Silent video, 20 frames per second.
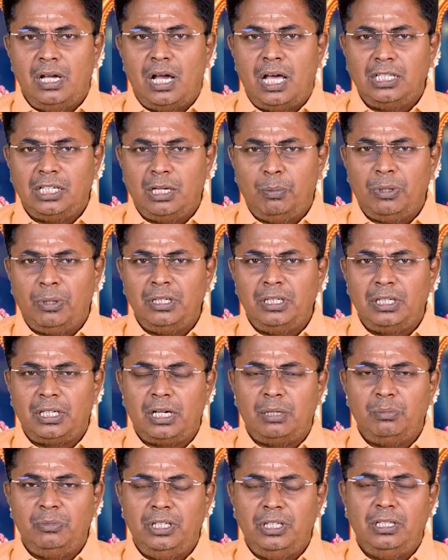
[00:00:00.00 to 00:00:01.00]
அதுக்கப்புறம்
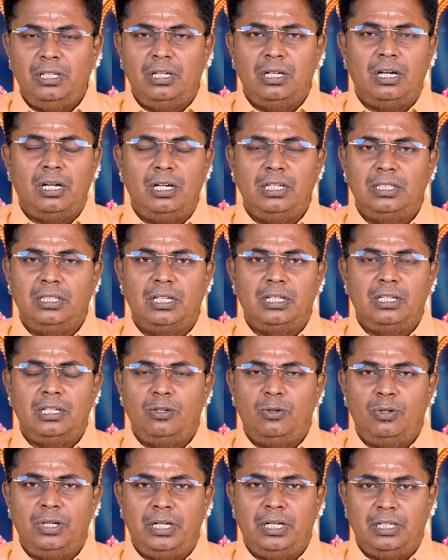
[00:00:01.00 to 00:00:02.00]
இருக்கிற மீதி நாலு
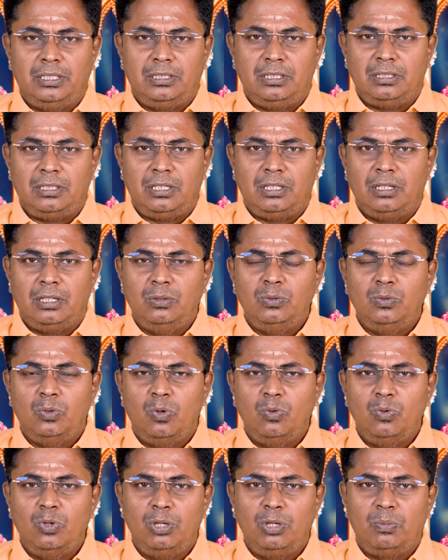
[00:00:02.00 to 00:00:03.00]
கிரகங்களுடைய நட்சத்திரங்களும்
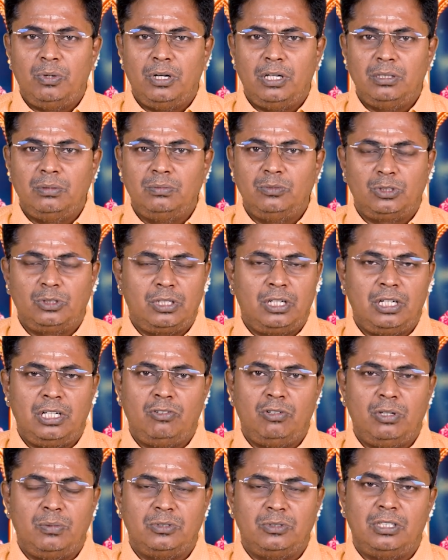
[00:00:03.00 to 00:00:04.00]
ஒவ்வொரு பாதம் புஷ்கர
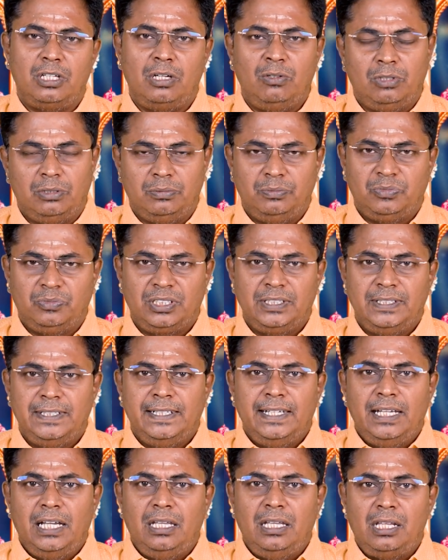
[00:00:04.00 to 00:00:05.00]
நவாம்சத்தில் வரும்
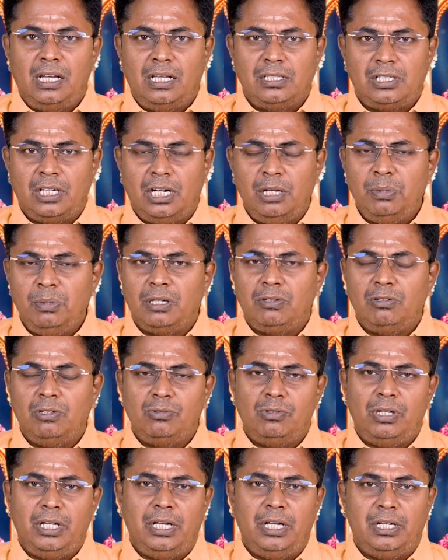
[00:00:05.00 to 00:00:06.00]
இதில் சனி
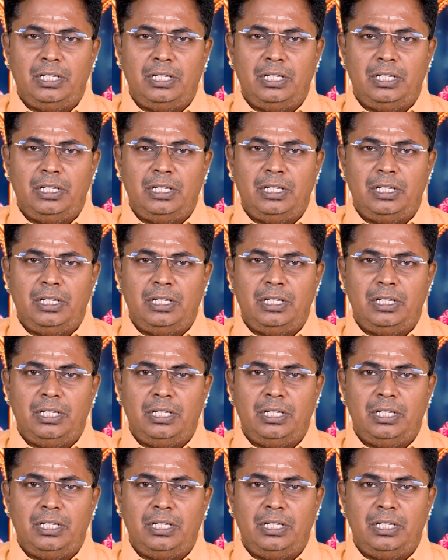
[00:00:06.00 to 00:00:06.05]
பகவானுடைய